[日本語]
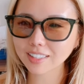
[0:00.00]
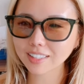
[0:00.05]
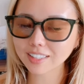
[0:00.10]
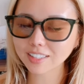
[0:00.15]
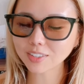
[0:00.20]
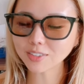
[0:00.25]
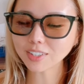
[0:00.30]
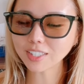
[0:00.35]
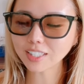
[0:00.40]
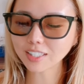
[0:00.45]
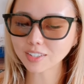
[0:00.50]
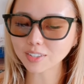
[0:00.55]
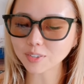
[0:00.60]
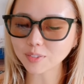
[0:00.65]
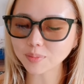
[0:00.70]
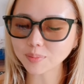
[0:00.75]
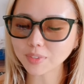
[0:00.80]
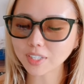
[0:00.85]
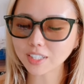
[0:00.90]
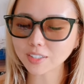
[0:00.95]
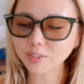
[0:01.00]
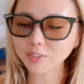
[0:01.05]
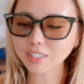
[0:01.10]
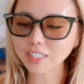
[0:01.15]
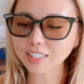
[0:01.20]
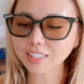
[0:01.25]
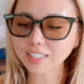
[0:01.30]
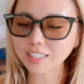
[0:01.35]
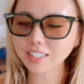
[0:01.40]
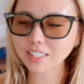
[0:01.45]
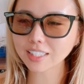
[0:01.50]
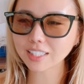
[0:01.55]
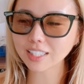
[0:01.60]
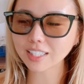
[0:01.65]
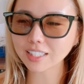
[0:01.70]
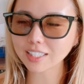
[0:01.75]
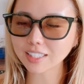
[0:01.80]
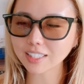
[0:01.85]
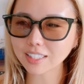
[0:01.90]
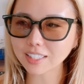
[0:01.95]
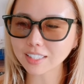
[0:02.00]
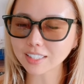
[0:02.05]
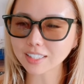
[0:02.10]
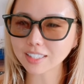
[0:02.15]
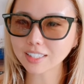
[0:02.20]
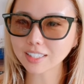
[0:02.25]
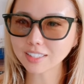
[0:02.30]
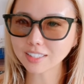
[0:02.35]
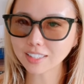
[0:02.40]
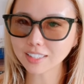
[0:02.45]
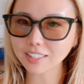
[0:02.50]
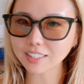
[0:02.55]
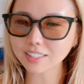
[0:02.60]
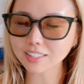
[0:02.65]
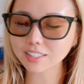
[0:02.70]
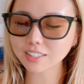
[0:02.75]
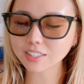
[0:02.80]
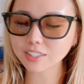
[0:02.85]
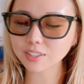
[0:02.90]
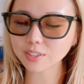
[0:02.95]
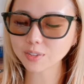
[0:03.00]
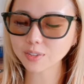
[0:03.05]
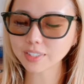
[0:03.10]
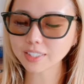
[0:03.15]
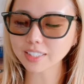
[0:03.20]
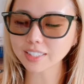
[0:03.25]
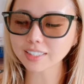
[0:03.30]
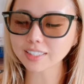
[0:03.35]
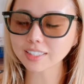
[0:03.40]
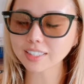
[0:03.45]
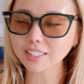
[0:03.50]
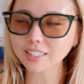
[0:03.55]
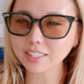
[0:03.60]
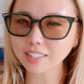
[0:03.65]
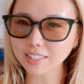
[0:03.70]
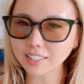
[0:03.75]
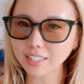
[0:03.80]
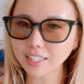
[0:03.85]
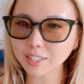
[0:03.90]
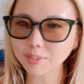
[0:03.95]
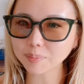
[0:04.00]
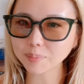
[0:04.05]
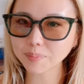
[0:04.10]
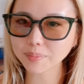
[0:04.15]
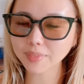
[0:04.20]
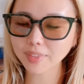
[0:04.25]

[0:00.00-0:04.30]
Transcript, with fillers: 去年の函館記念がかなり強い勝ち方で、